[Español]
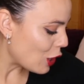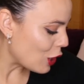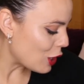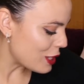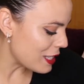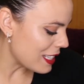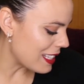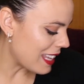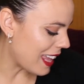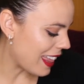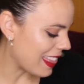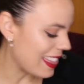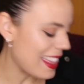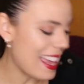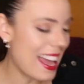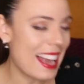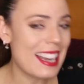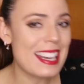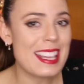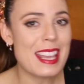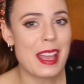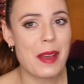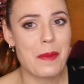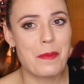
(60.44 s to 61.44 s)
cositas de
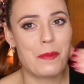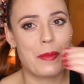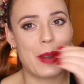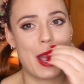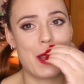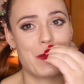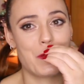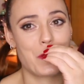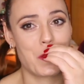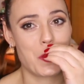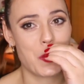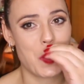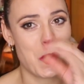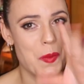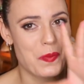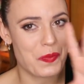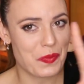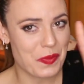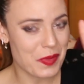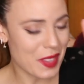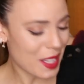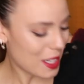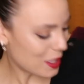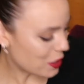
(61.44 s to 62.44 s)
AliExpress
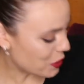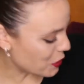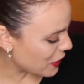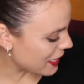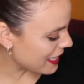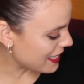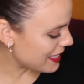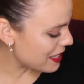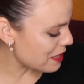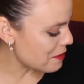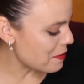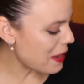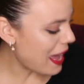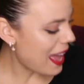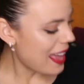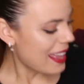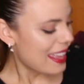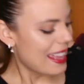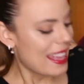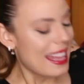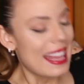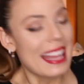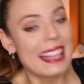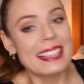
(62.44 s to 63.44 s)
chulísima
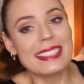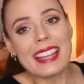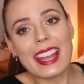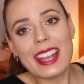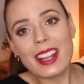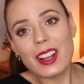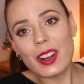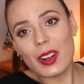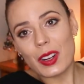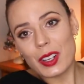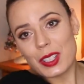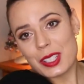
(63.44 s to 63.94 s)
Tengo